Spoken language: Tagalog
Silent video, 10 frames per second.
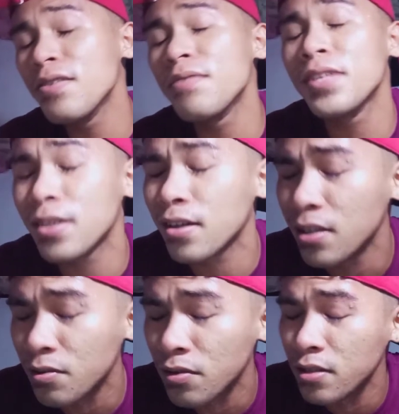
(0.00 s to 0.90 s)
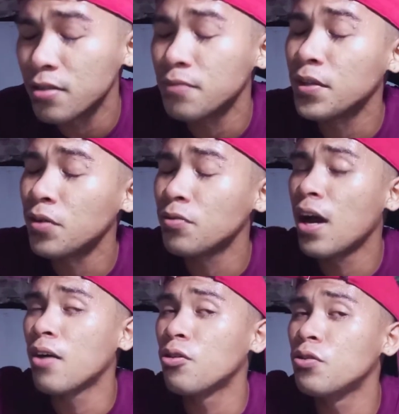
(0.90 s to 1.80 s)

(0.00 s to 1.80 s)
Oh, nabatsagan ko ganyan, naku, dako.